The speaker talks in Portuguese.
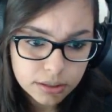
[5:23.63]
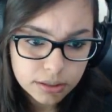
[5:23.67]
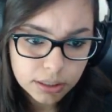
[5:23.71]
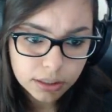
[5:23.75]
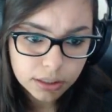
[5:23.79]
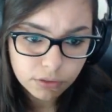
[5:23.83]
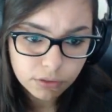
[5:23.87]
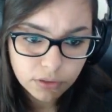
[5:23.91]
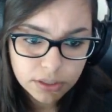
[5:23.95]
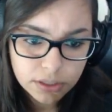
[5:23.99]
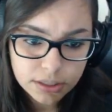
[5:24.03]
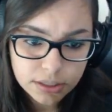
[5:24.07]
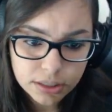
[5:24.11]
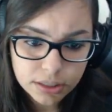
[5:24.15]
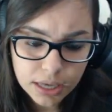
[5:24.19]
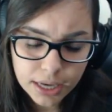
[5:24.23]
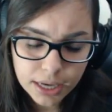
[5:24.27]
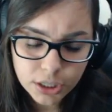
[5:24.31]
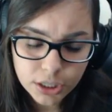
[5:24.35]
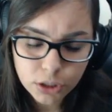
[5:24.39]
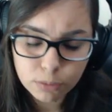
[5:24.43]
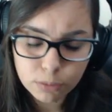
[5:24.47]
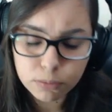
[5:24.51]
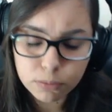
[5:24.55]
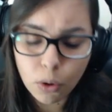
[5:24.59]

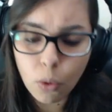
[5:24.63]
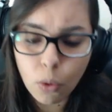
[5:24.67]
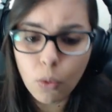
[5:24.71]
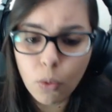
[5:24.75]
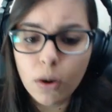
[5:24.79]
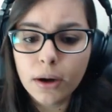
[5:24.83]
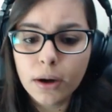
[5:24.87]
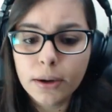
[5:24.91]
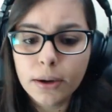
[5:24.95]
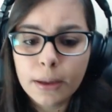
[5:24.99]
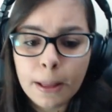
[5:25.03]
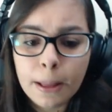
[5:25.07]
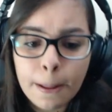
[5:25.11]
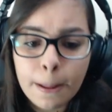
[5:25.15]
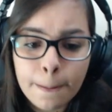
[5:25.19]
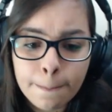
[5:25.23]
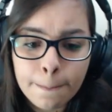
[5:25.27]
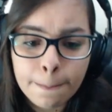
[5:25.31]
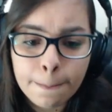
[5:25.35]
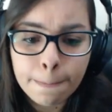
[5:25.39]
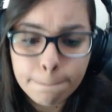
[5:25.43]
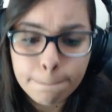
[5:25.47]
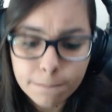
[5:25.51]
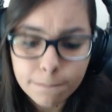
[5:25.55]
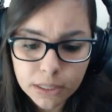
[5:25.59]
127, boa.
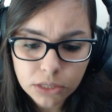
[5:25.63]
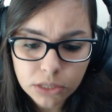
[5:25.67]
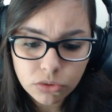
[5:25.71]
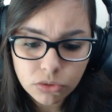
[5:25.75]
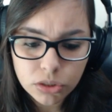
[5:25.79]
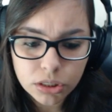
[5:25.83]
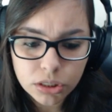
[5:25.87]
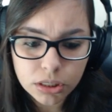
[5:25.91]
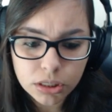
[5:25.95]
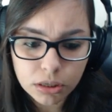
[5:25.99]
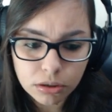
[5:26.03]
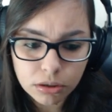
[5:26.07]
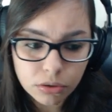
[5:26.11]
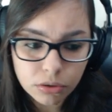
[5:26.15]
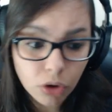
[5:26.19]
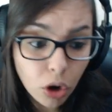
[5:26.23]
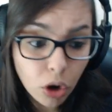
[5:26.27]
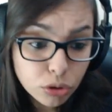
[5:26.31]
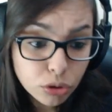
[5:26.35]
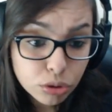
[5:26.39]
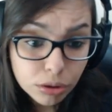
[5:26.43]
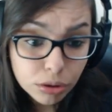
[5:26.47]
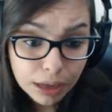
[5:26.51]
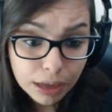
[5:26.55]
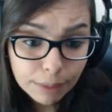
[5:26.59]
Mano de.
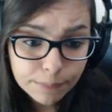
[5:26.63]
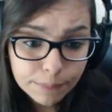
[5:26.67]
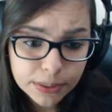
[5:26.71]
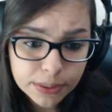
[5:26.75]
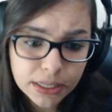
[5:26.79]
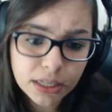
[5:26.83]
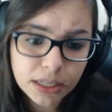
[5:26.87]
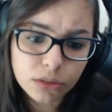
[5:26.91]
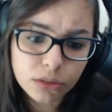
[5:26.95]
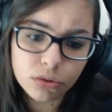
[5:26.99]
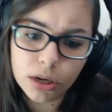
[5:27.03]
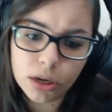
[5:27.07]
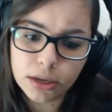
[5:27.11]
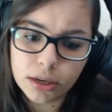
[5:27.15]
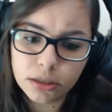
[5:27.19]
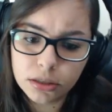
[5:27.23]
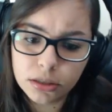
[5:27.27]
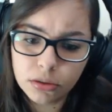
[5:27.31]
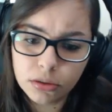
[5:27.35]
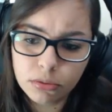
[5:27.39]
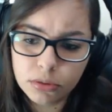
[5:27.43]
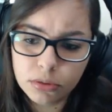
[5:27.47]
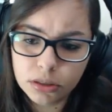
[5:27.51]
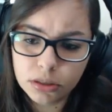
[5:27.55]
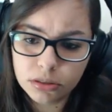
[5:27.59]
Outro labirinto? Ah,
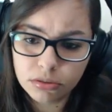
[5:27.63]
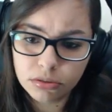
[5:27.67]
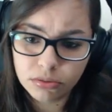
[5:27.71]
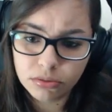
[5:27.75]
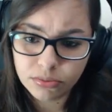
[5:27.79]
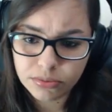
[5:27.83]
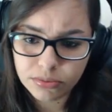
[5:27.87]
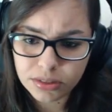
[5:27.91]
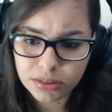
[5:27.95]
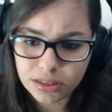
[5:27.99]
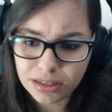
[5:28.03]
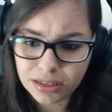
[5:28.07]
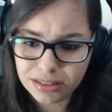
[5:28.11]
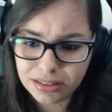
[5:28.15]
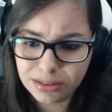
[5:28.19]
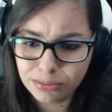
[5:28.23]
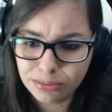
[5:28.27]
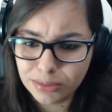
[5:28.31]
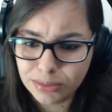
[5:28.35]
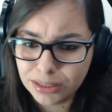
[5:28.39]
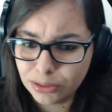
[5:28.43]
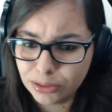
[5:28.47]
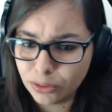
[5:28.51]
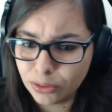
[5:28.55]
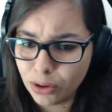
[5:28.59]
não, mano. Ah,
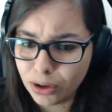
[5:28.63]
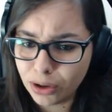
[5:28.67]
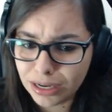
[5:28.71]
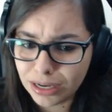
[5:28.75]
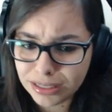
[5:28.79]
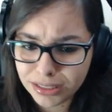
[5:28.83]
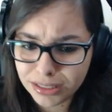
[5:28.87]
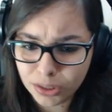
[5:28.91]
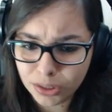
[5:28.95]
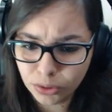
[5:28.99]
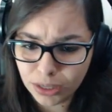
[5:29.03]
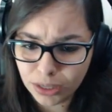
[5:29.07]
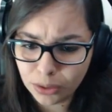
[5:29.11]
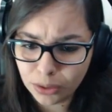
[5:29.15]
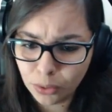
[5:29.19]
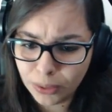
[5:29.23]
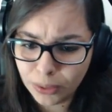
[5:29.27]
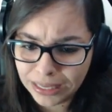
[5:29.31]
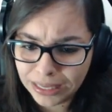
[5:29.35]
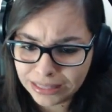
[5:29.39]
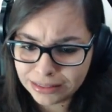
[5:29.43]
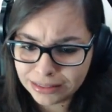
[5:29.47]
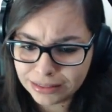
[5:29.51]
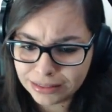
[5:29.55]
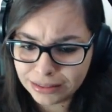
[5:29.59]
não, mano. coração tá
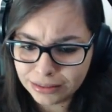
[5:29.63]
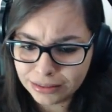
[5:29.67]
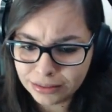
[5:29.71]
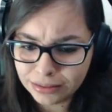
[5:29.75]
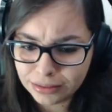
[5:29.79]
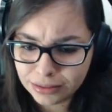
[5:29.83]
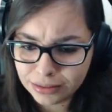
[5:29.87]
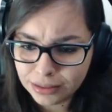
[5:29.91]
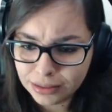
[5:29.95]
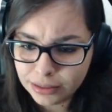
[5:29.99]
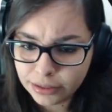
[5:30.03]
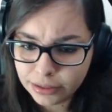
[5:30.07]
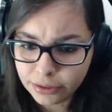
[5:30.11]
aguenta.